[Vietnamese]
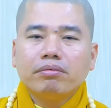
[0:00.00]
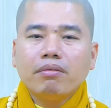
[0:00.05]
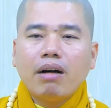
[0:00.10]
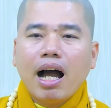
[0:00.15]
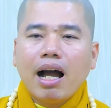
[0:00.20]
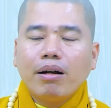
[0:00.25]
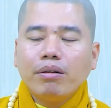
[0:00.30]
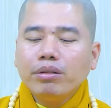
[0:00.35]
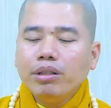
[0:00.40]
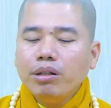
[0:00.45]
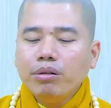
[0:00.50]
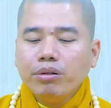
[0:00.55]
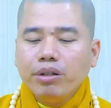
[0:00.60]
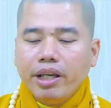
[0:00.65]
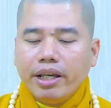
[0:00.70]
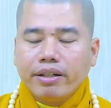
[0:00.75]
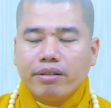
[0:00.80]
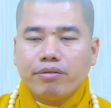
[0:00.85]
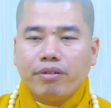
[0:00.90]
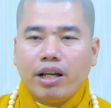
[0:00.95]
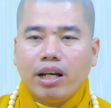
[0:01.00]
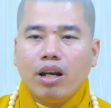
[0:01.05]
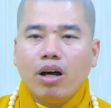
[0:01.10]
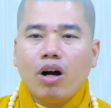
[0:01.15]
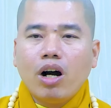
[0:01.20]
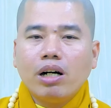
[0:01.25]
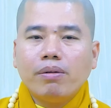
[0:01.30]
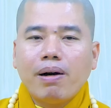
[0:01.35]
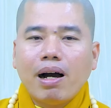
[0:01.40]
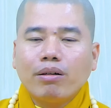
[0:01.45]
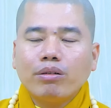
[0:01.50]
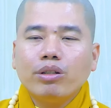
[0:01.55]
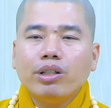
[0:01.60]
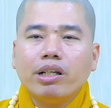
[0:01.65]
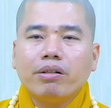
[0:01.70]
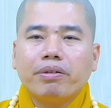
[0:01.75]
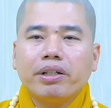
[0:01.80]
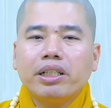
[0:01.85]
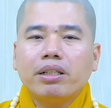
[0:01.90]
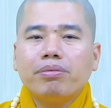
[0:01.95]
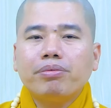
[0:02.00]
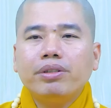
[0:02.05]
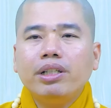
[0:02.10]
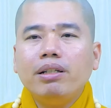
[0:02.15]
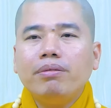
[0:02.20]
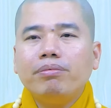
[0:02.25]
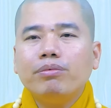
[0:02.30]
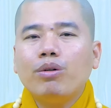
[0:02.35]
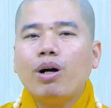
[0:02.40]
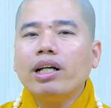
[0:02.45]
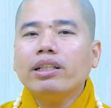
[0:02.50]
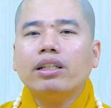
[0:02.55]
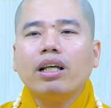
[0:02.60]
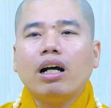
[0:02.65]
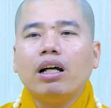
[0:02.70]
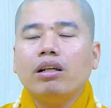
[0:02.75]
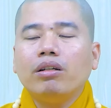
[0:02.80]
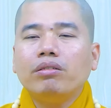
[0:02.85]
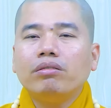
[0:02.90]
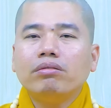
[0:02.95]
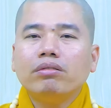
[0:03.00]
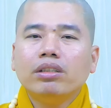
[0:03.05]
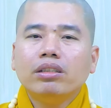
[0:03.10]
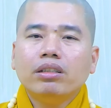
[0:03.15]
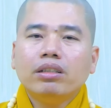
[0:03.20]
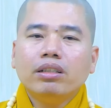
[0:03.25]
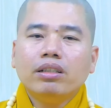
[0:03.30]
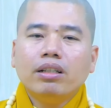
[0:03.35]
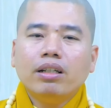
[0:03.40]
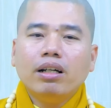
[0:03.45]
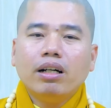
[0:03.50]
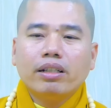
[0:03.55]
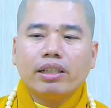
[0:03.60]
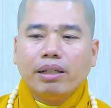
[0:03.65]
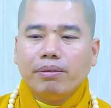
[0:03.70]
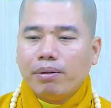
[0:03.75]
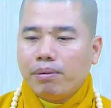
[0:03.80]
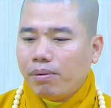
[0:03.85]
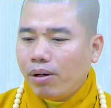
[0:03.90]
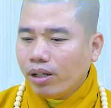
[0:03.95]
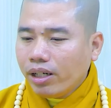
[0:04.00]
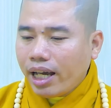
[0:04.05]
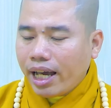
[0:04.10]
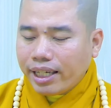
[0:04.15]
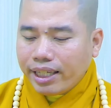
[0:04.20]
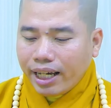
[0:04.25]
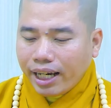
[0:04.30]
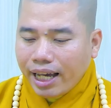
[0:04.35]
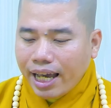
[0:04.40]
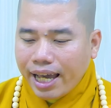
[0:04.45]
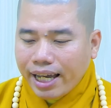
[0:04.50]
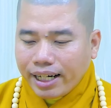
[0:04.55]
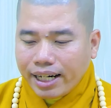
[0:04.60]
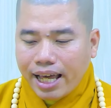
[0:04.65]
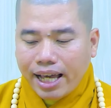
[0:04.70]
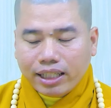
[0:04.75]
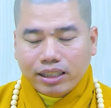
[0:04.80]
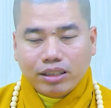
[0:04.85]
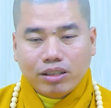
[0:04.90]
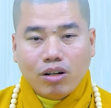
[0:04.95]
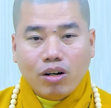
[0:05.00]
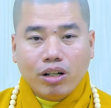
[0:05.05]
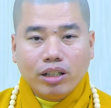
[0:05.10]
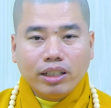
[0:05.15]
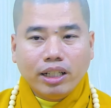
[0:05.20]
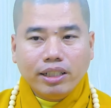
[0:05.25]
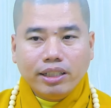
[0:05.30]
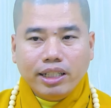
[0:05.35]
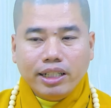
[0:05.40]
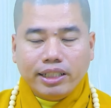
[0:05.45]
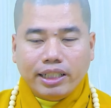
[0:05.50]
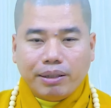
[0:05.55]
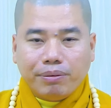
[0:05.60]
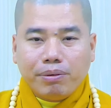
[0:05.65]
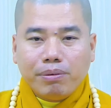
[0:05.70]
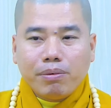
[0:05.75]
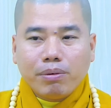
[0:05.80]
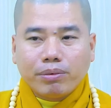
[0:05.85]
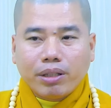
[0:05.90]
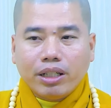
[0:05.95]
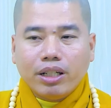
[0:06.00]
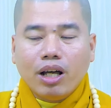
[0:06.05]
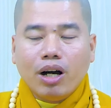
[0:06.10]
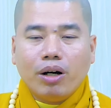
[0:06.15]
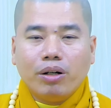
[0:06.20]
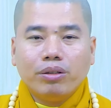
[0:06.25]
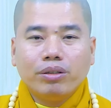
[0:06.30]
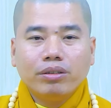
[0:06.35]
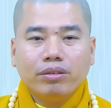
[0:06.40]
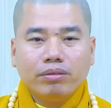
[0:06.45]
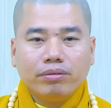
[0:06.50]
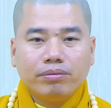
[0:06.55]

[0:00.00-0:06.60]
bao nhiêu việc phải lo bao nhiêu việc phải sắp xếp quá trời luôn vì mà mỗi ngày vẫn an lạc còn có thể chia sẻ với môn tình độ